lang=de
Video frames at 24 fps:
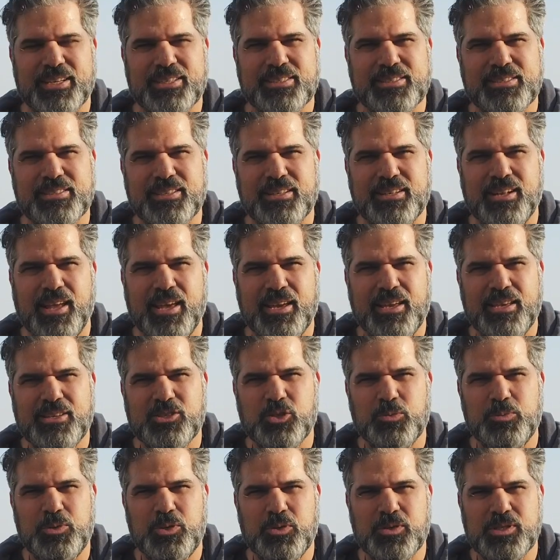Das Leica
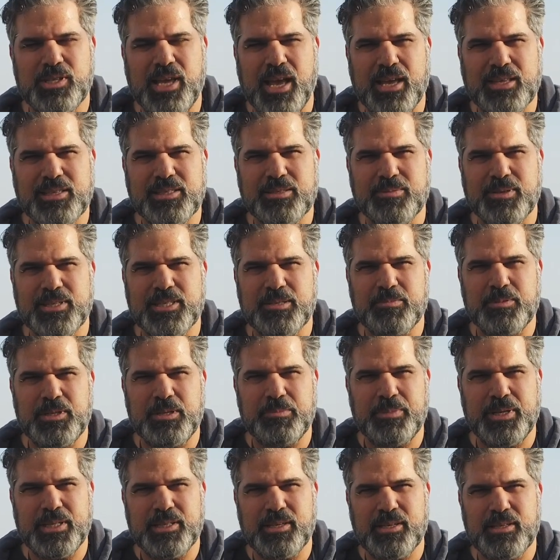Sumilux 28
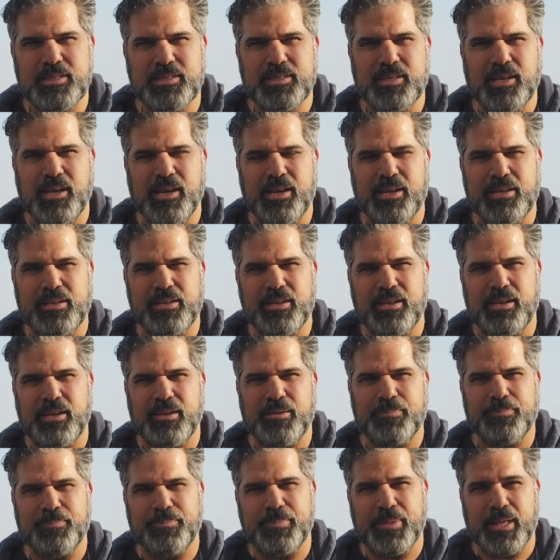mm ist ja ein
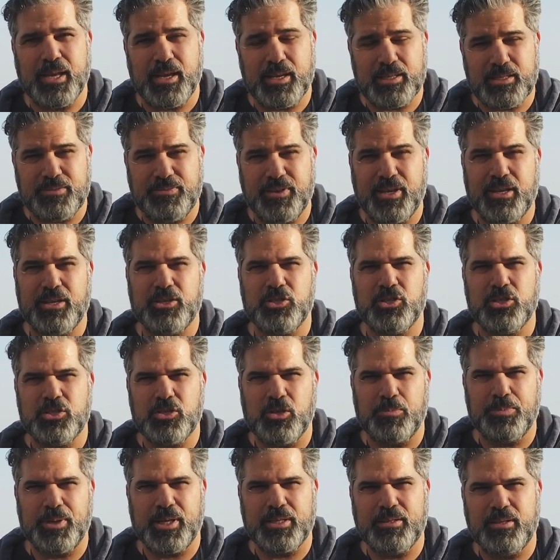ähm, asphärisches
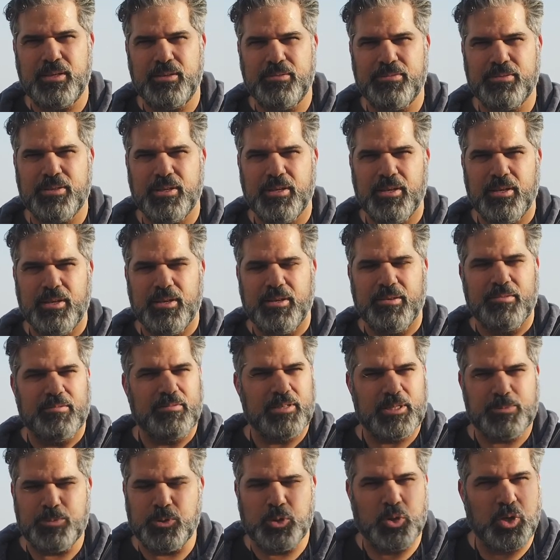Objektiv.
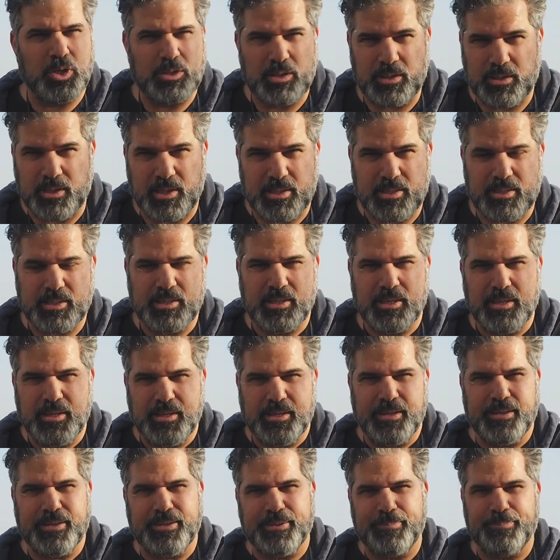Was bedeutet das?
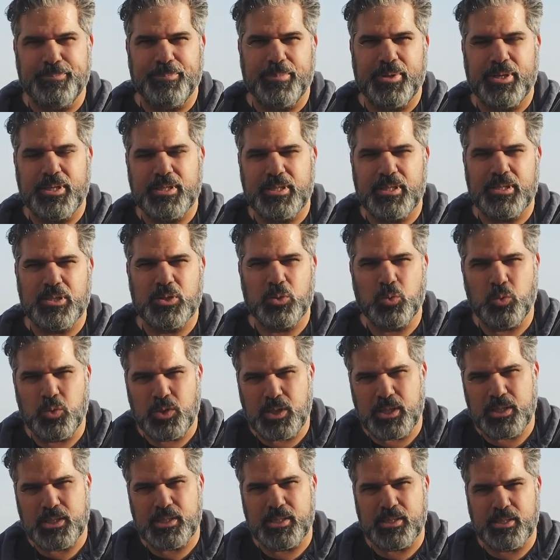Ähm, es ist so,
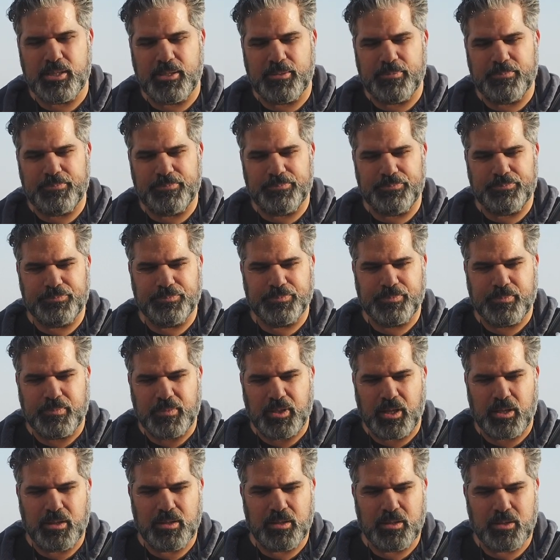dass ähm,
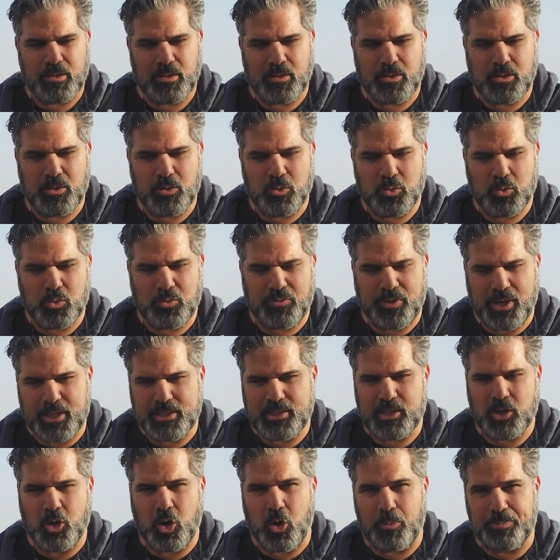
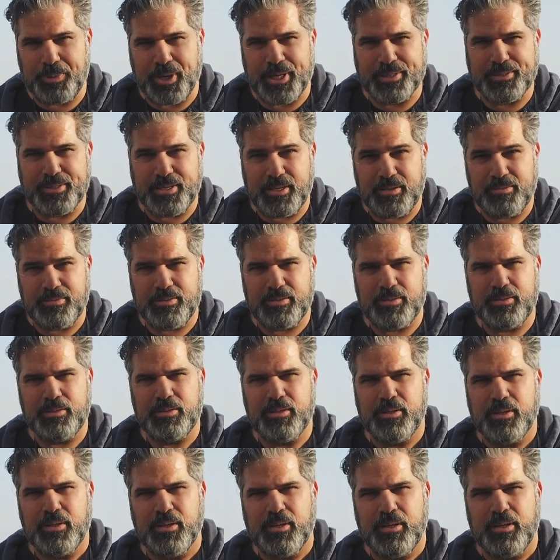hochwertige Objektive
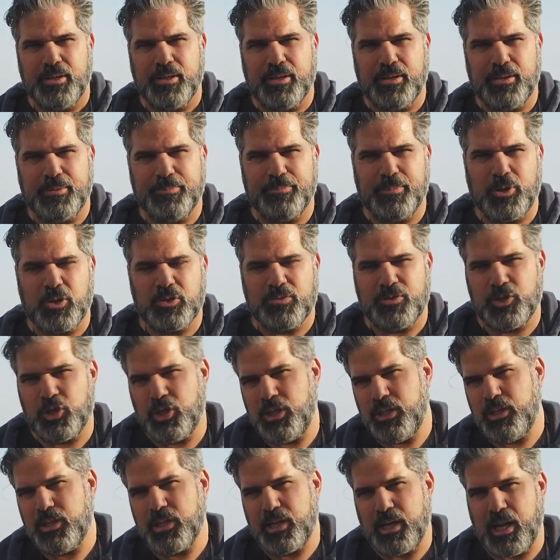ähm, aus
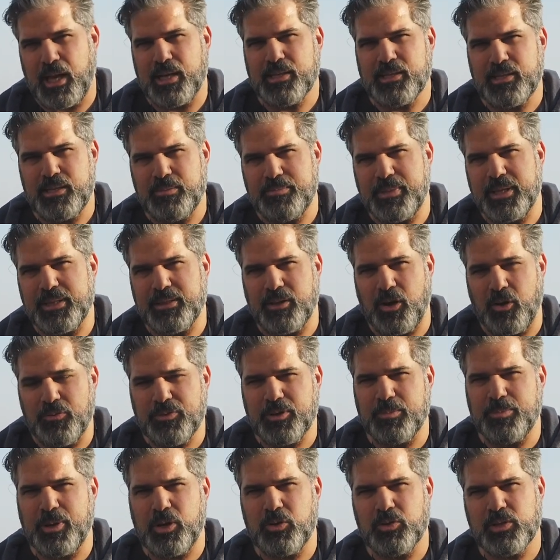verschiedenen Glaselementen
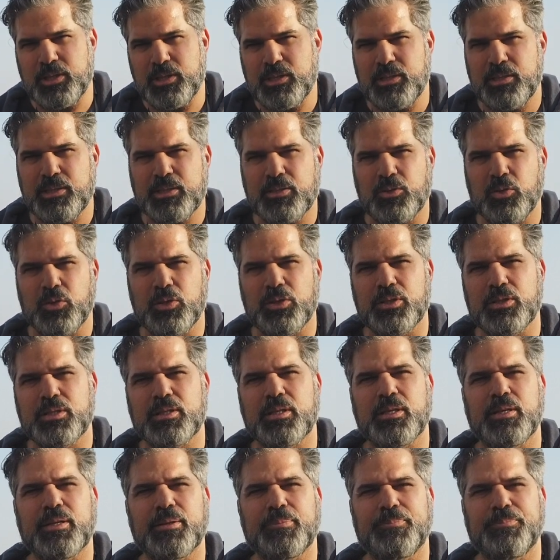aufgebaut sind und
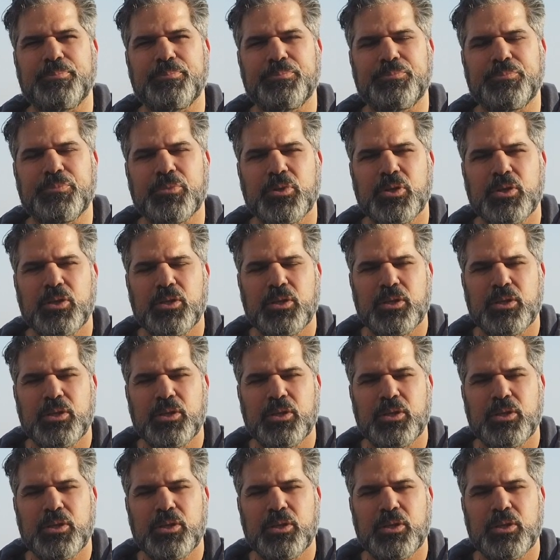ähm,